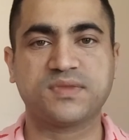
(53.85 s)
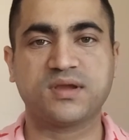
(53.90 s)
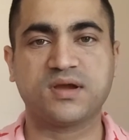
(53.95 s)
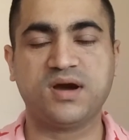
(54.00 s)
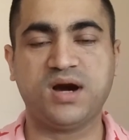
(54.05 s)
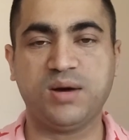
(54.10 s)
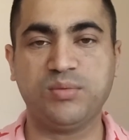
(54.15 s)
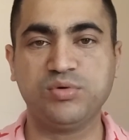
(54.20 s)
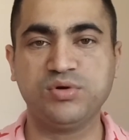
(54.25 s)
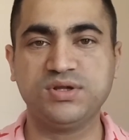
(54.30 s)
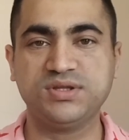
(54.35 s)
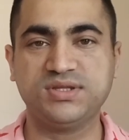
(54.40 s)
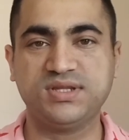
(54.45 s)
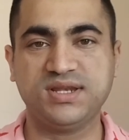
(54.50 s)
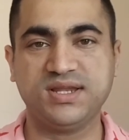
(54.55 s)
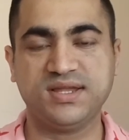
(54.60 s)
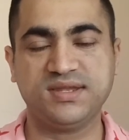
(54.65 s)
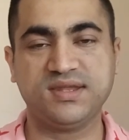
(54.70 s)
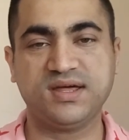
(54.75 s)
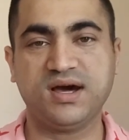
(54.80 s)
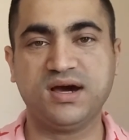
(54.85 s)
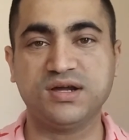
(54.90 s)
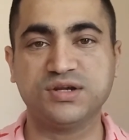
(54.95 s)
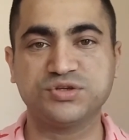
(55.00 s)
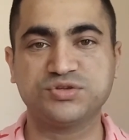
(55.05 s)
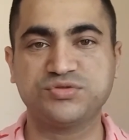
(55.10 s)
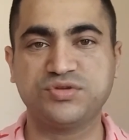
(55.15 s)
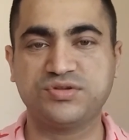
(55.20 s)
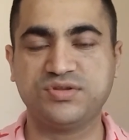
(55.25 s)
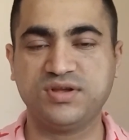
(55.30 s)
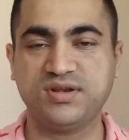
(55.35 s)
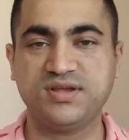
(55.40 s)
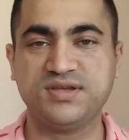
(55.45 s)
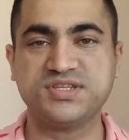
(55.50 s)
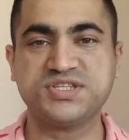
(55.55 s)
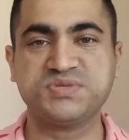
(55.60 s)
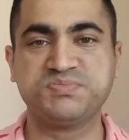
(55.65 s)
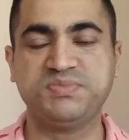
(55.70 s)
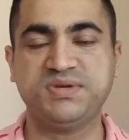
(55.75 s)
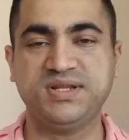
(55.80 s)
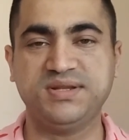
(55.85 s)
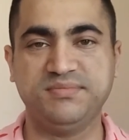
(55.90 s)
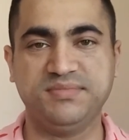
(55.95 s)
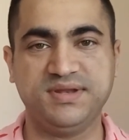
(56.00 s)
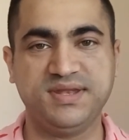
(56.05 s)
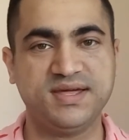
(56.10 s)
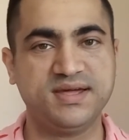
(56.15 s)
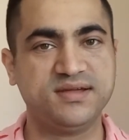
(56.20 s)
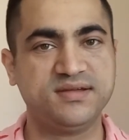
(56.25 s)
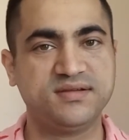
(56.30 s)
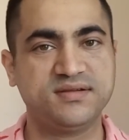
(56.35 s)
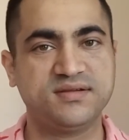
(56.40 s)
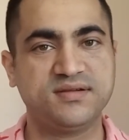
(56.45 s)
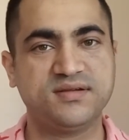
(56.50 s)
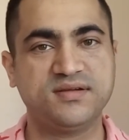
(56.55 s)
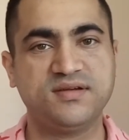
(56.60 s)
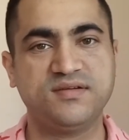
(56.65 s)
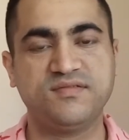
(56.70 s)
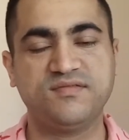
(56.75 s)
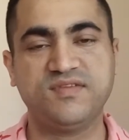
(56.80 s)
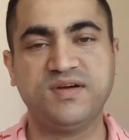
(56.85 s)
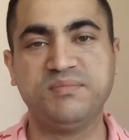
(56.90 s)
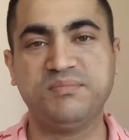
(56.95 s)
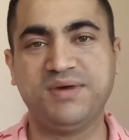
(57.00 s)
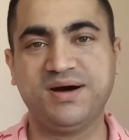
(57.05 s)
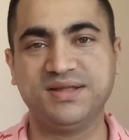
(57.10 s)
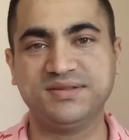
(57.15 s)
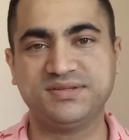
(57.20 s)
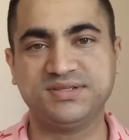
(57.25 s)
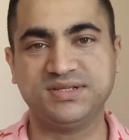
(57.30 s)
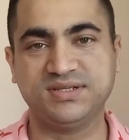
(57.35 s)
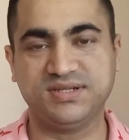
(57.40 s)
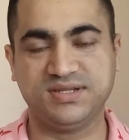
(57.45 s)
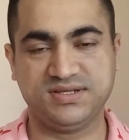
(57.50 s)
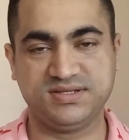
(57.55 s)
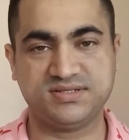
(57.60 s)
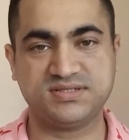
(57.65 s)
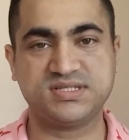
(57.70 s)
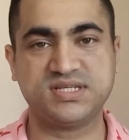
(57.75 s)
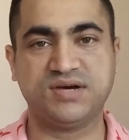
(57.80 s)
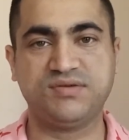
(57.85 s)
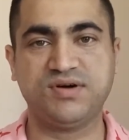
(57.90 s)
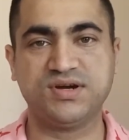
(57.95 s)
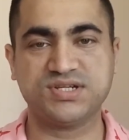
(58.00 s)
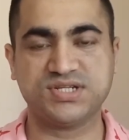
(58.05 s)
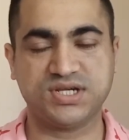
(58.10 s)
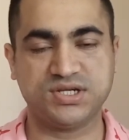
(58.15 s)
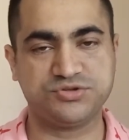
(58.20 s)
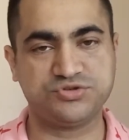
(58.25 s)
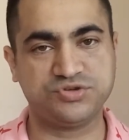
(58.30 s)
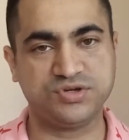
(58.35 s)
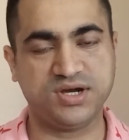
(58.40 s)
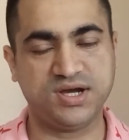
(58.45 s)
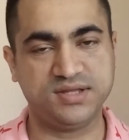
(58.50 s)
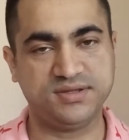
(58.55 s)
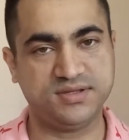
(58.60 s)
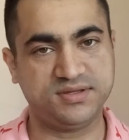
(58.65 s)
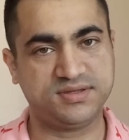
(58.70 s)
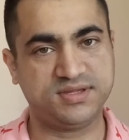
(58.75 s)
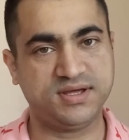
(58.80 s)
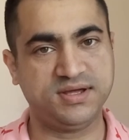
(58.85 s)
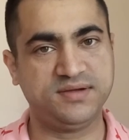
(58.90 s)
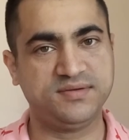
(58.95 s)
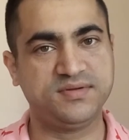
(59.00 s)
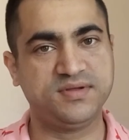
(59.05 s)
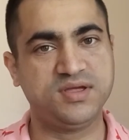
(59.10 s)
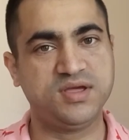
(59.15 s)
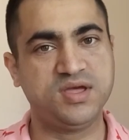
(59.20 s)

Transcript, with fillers: kabul edilen Aristoteles bilimine ve mantığına savaş açıyor adeta.